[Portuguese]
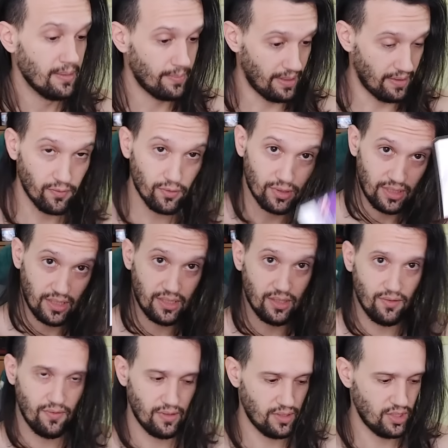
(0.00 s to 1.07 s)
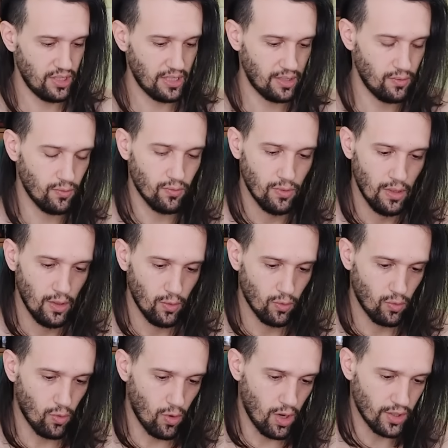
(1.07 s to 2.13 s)
Para você se divertir aqui o, o
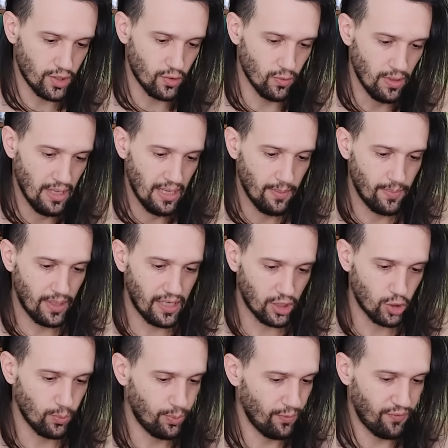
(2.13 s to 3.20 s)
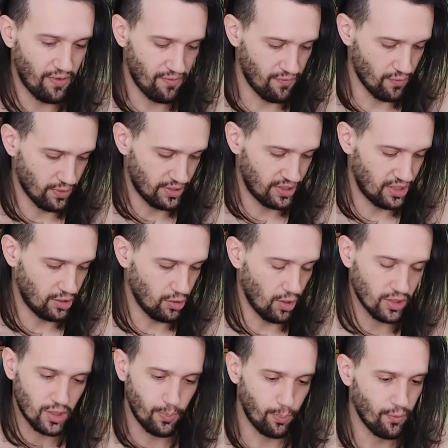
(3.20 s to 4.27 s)
código, Pikachu por favor,
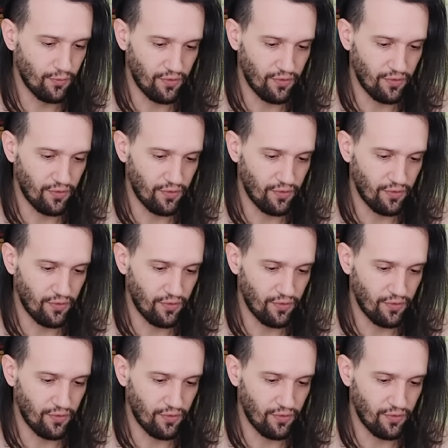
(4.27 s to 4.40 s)
Sidot por